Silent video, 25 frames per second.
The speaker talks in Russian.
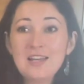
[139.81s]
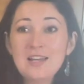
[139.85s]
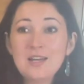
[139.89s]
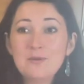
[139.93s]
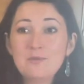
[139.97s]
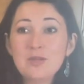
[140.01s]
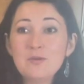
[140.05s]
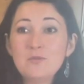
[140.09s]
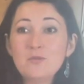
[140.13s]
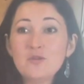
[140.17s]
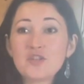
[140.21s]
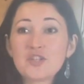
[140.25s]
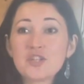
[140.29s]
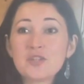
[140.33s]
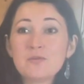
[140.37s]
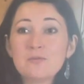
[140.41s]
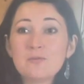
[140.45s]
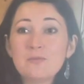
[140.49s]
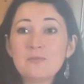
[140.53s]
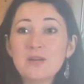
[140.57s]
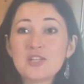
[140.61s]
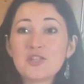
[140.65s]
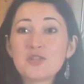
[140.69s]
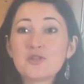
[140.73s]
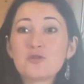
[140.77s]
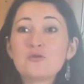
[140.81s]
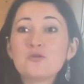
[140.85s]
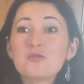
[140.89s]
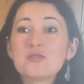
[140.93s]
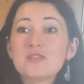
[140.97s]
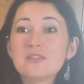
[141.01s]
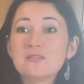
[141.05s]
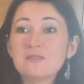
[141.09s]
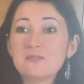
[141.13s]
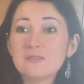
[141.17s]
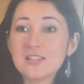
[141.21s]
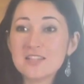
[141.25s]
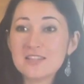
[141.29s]
Мы можем
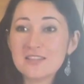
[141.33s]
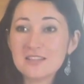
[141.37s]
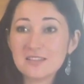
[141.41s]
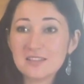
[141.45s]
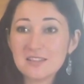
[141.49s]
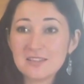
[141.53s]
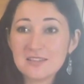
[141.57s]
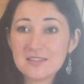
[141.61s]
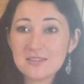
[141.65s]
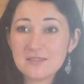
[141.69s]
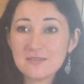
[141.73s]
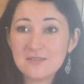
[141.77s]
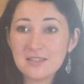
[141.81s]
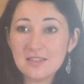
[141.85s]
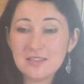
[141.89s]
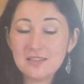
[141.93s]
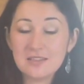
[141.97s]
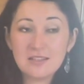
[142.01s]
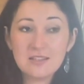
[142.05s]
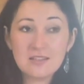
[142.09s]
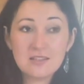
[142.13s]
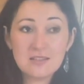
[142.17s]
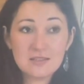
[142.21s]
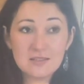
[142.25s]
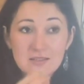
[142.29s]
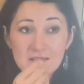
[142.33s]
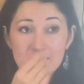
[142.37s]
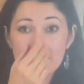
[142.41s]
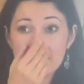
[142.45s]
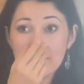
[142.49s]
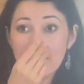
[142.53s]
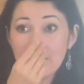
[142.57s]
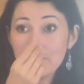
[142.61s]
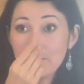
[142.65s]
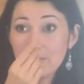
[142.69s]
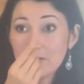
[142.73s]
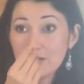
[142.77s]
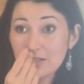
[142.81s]
почувствовать этот цвет,
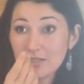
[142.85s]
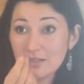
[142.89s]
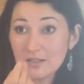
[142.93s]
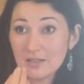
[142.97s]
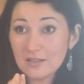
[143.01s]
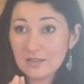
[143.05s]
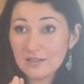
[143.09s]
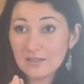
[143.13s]
запах,